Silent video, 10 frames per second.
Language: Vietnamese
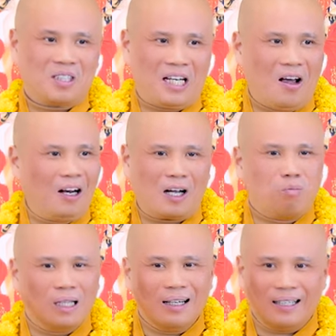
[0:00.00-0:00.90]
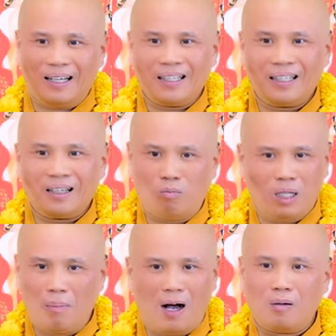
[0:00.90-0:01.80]
Cái đó là công thức rồi, không
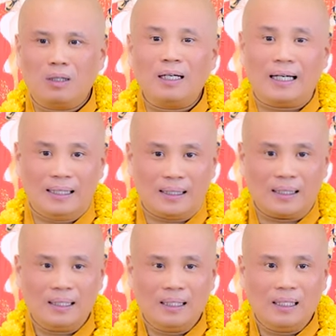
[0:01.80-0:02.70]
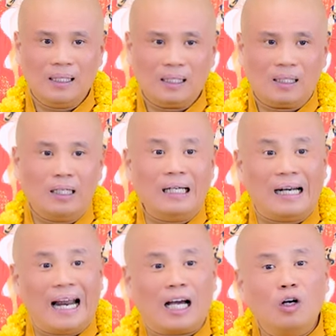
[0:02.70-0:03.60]
thể bỏ công thức này được. Cho nên
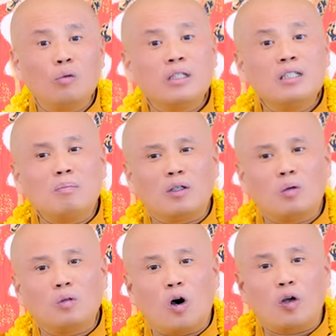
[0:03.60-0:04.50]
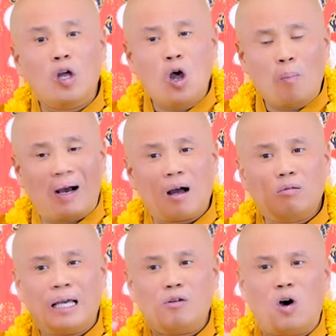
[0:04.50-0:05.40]
thành ra cái lúc trước mà chúng tôi mà
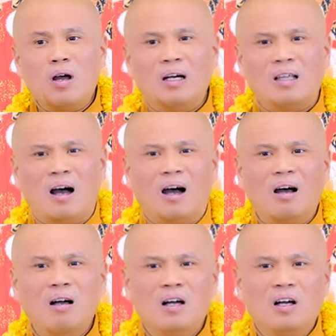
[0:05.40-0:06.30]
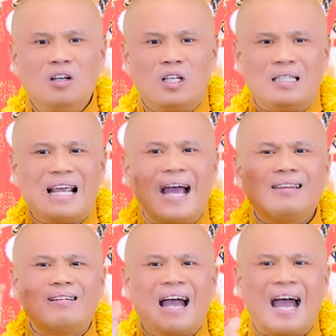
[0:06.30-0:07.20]
không theo dõi hơi thở thì sáng
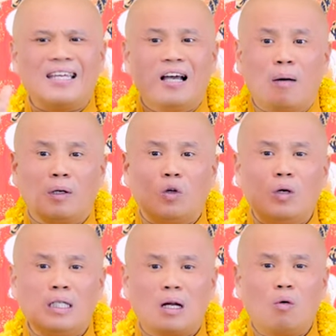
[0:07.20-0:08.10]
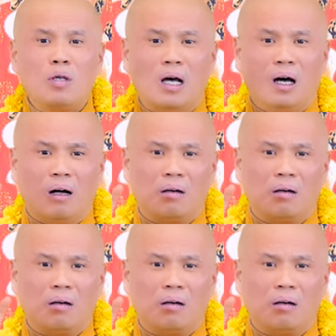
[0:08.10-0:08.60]
từ hai giờ mà tu đến sáu giờ,